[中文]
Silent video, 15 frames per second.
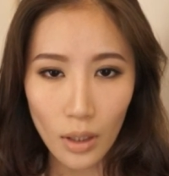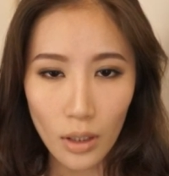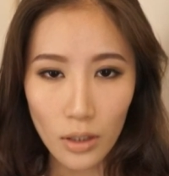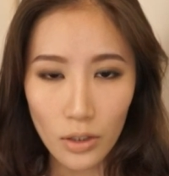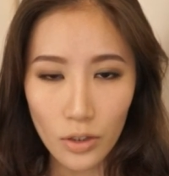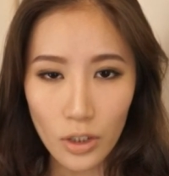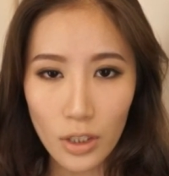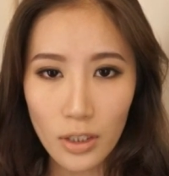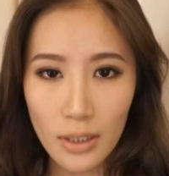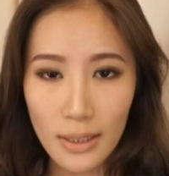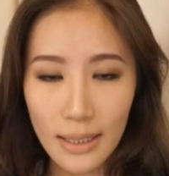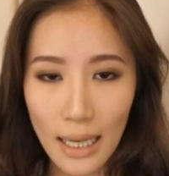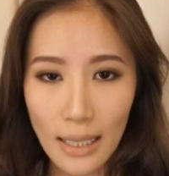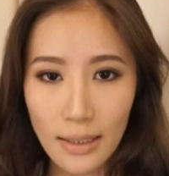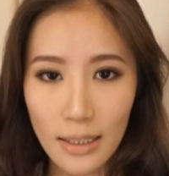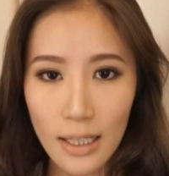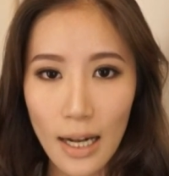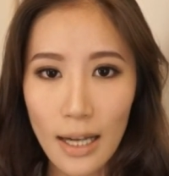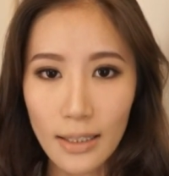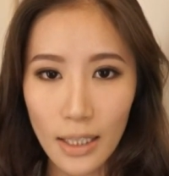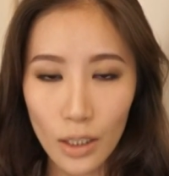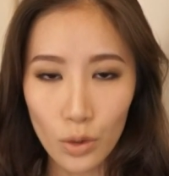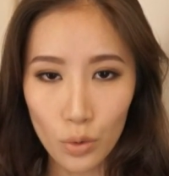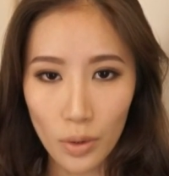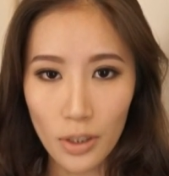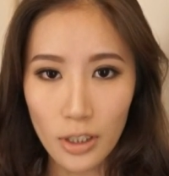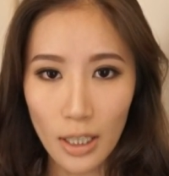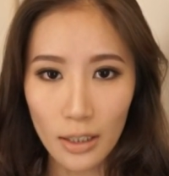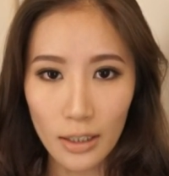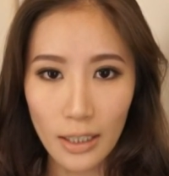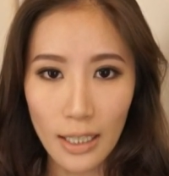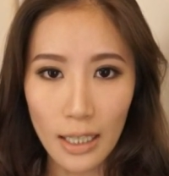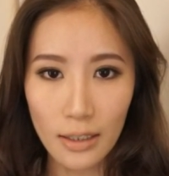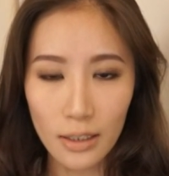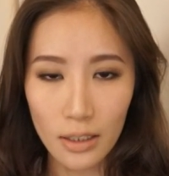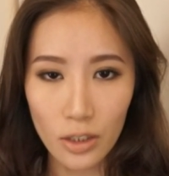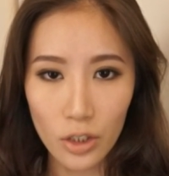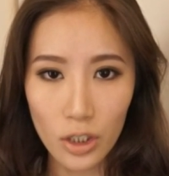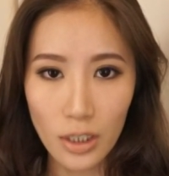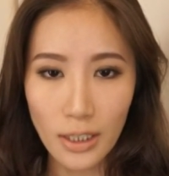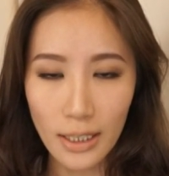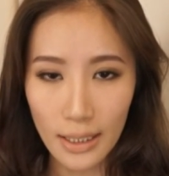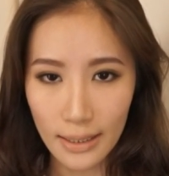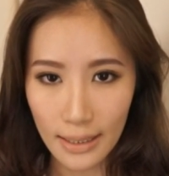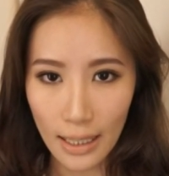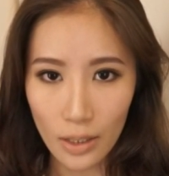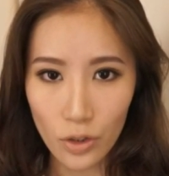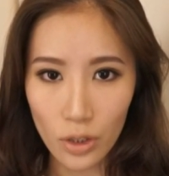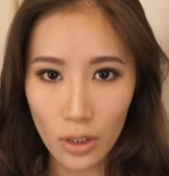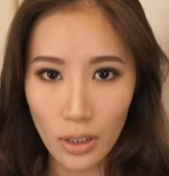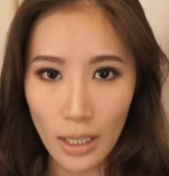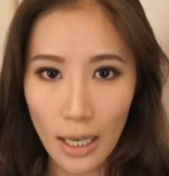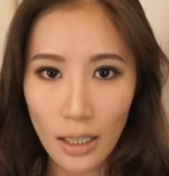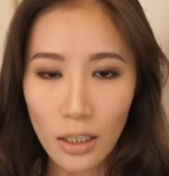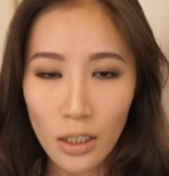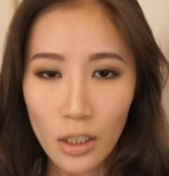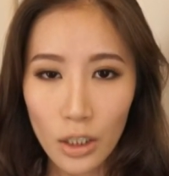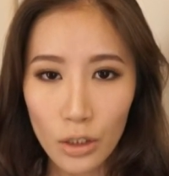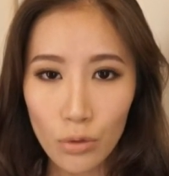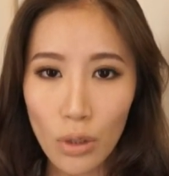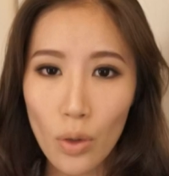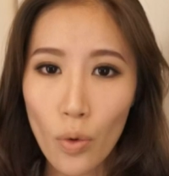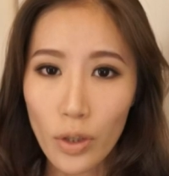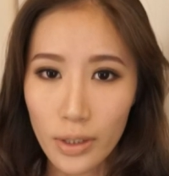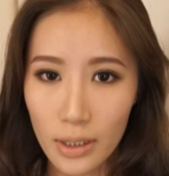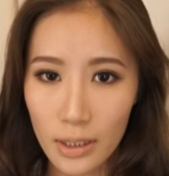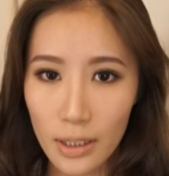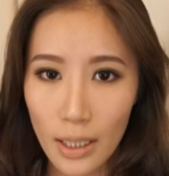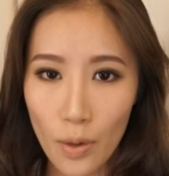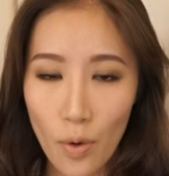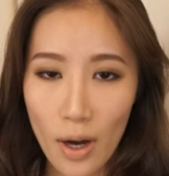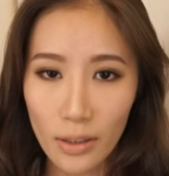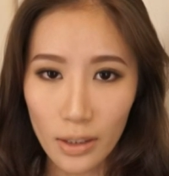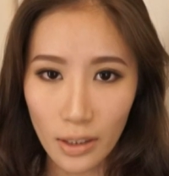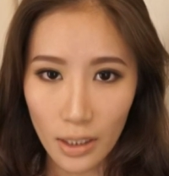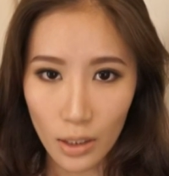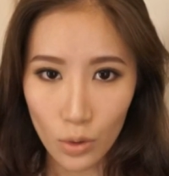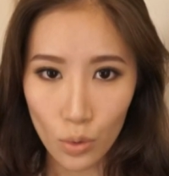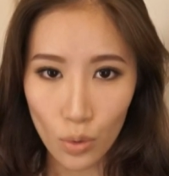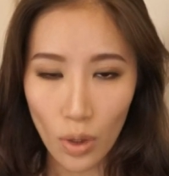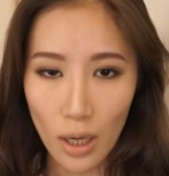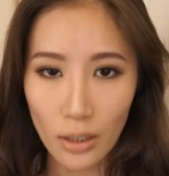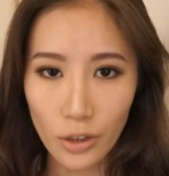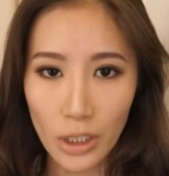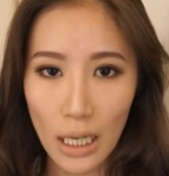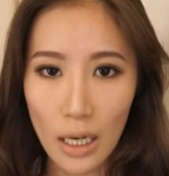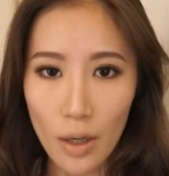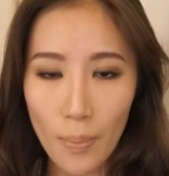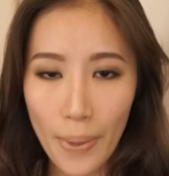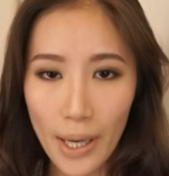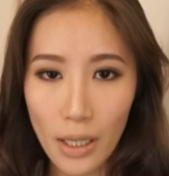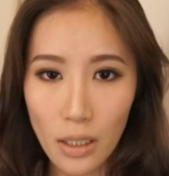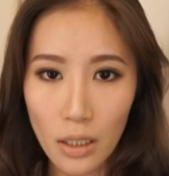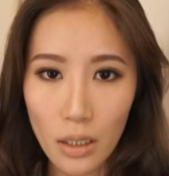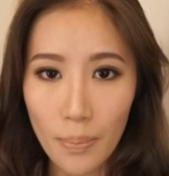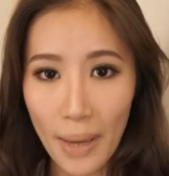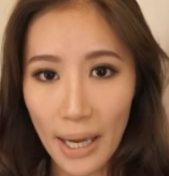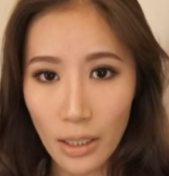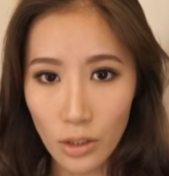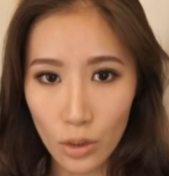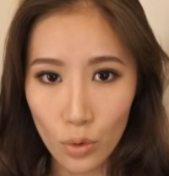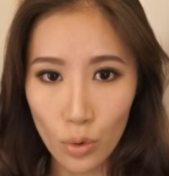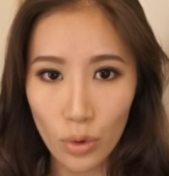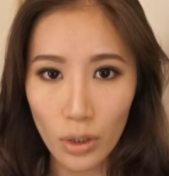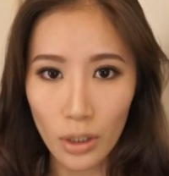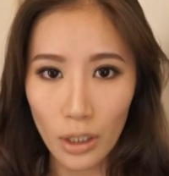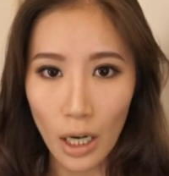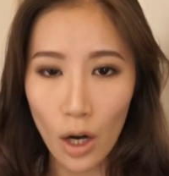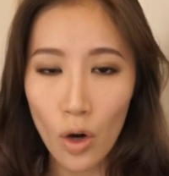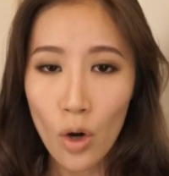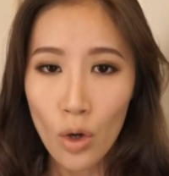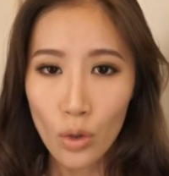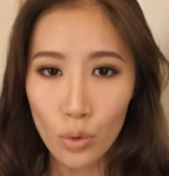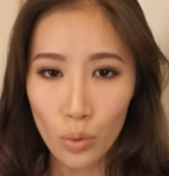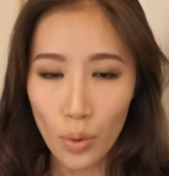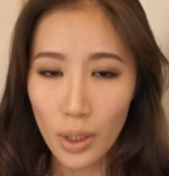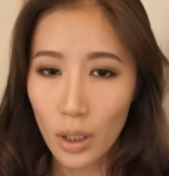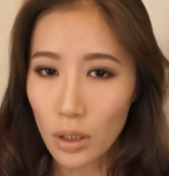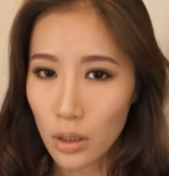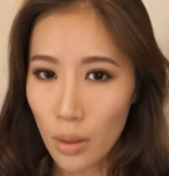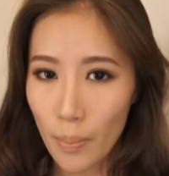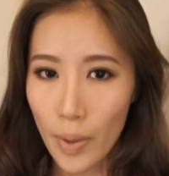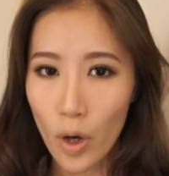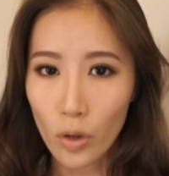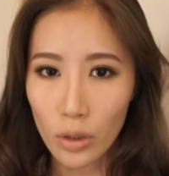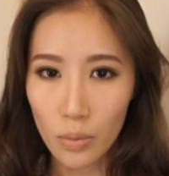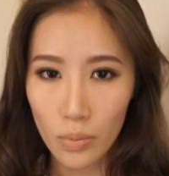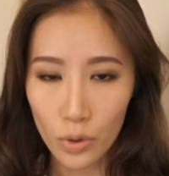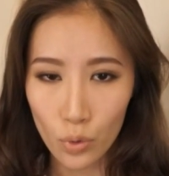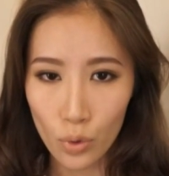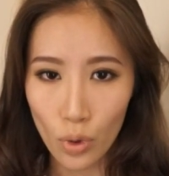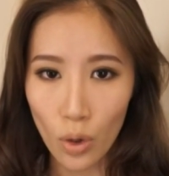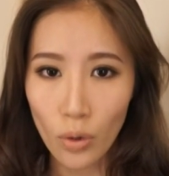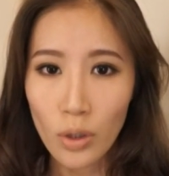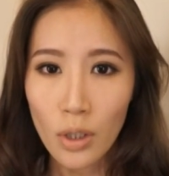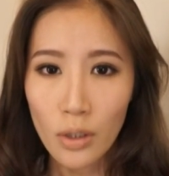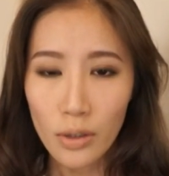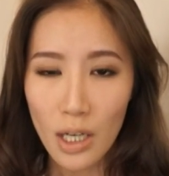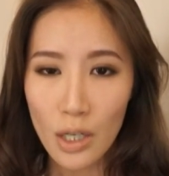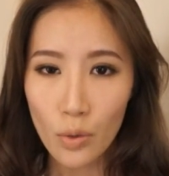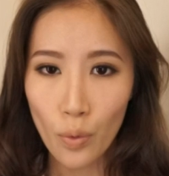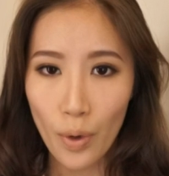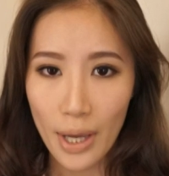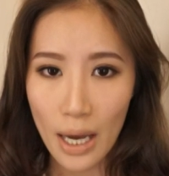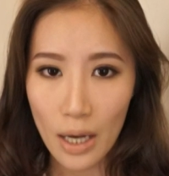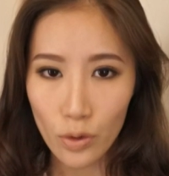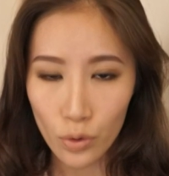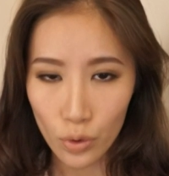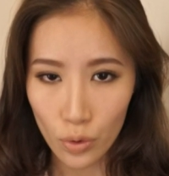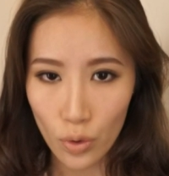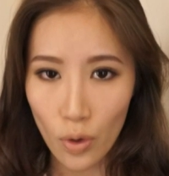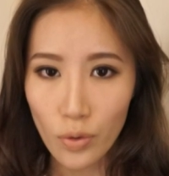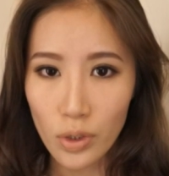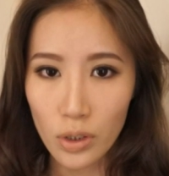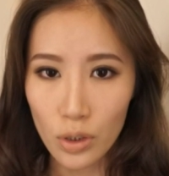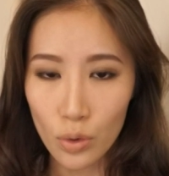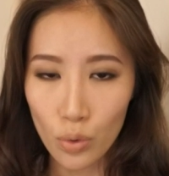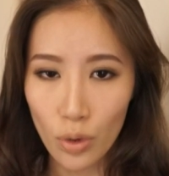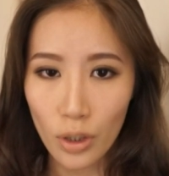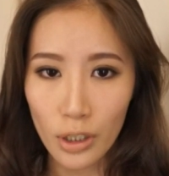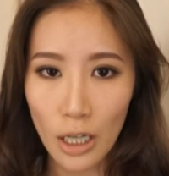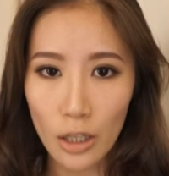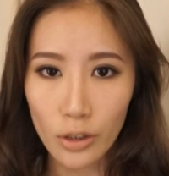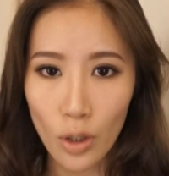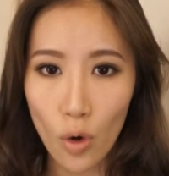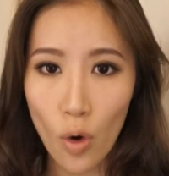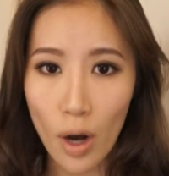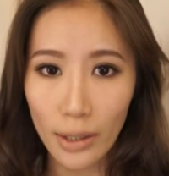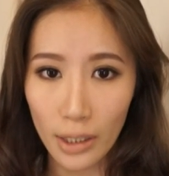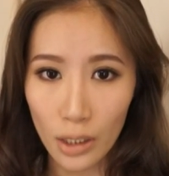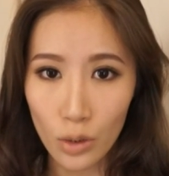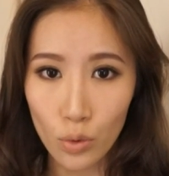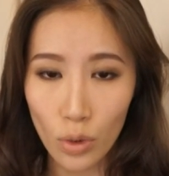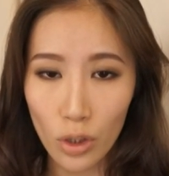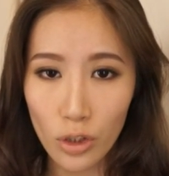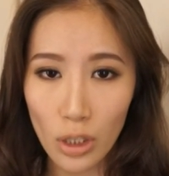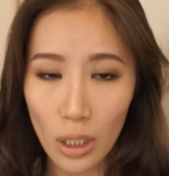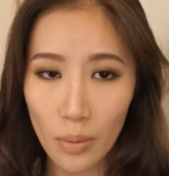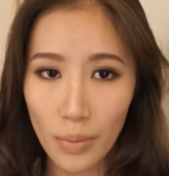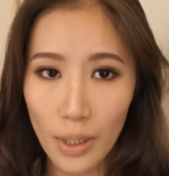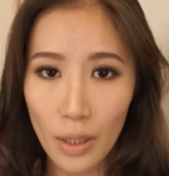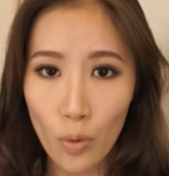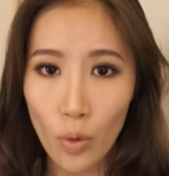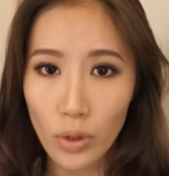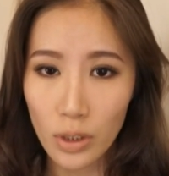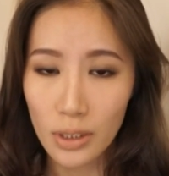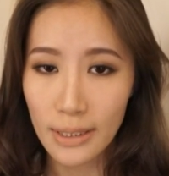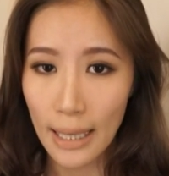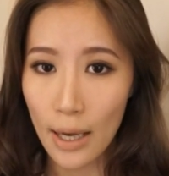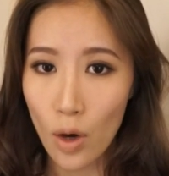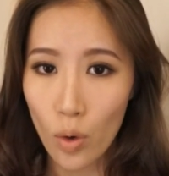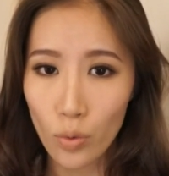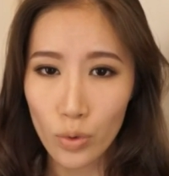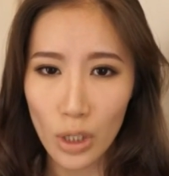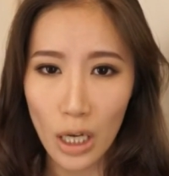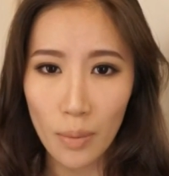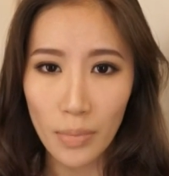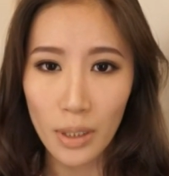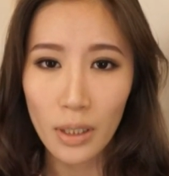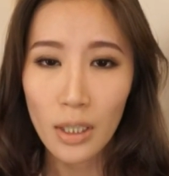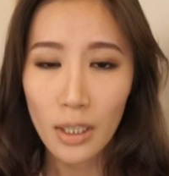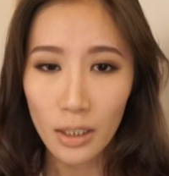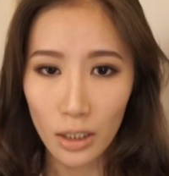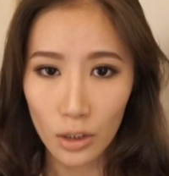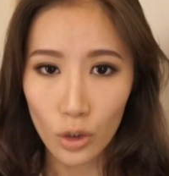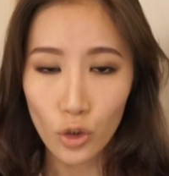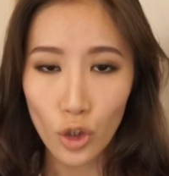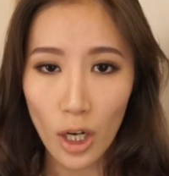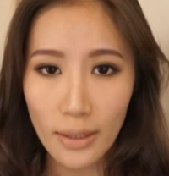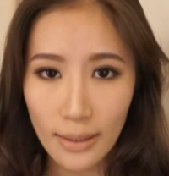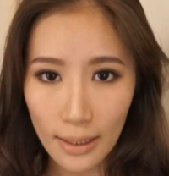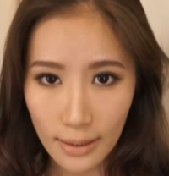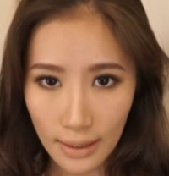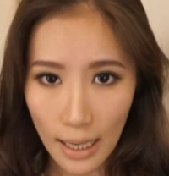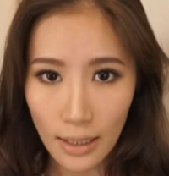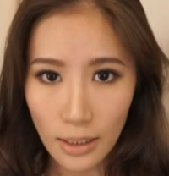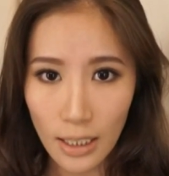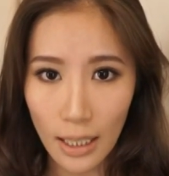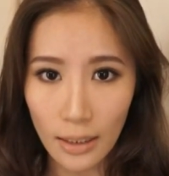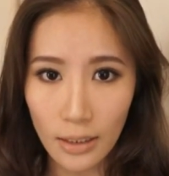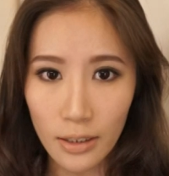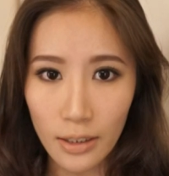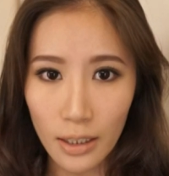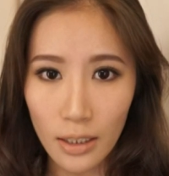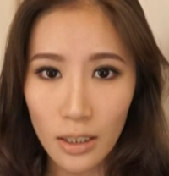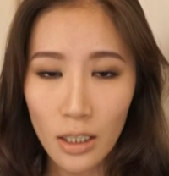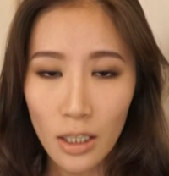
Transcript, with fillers: 嗯，这支擦起来在嘴上的样子是现在这样，因为我今天画的眼妆想要配合每一支唇膏，所以可能没有那么重。那如果要使用这支唇膏的话，眼妆上面或是腮红上面可能就要再加强一点。